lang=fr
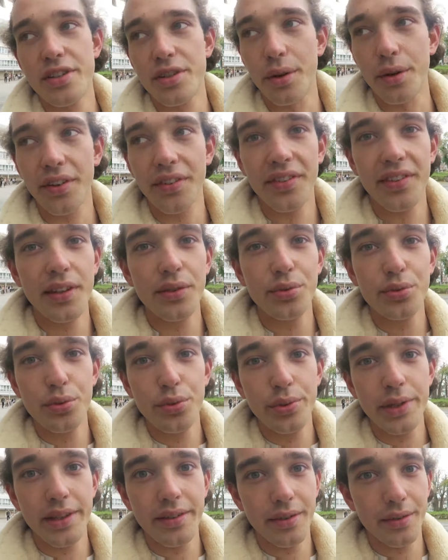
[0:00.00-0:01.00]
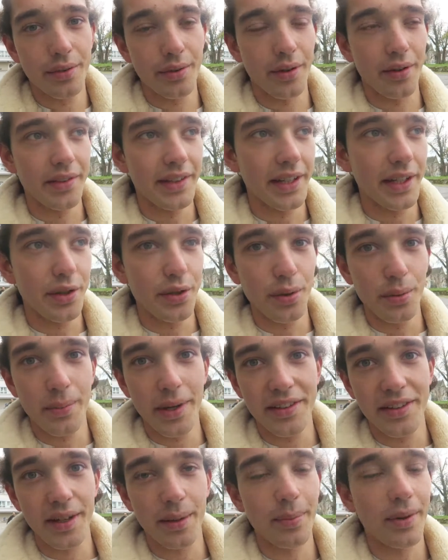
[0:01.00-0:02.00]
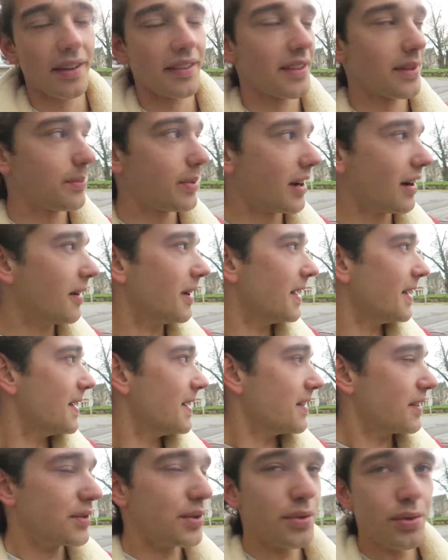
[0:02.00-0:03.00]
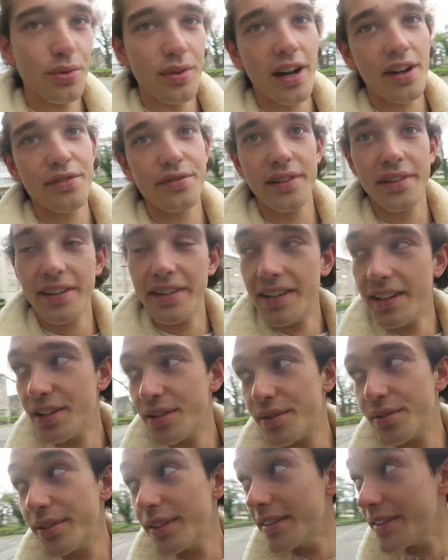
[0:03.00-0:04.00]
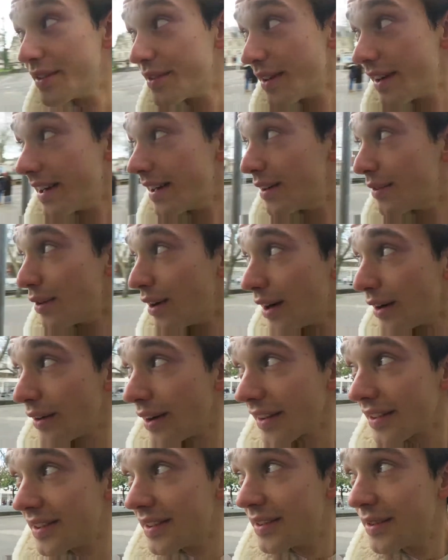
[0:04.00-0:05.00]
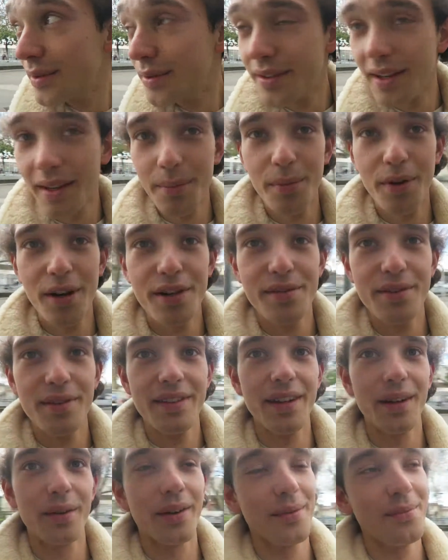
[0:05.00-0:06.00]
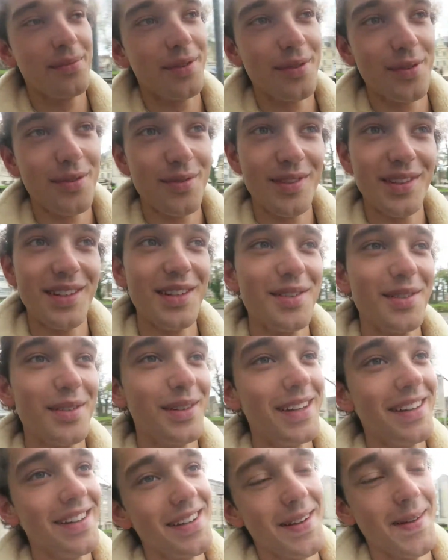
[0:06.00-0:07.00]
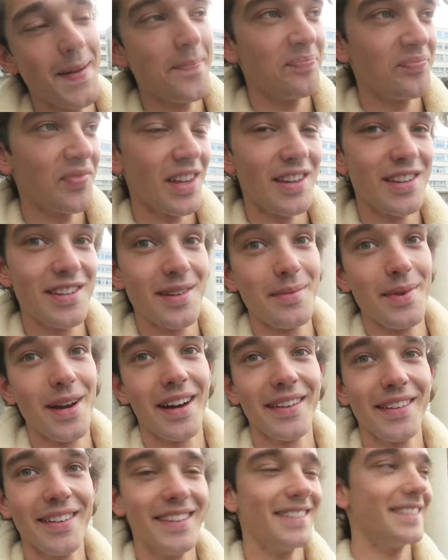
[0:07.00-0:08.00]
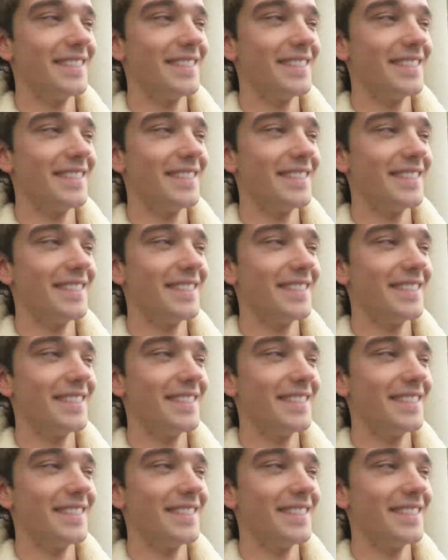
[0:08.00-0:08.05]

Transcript: genre 7 ou 8, tu vois, en écho, matière principale. Du coup, là, je vais, je vais, aller le voir, voir s'il se souvient de moi et je vais lui dire, ouais, monsieur, je suis désolé, euh, j'ai merdé.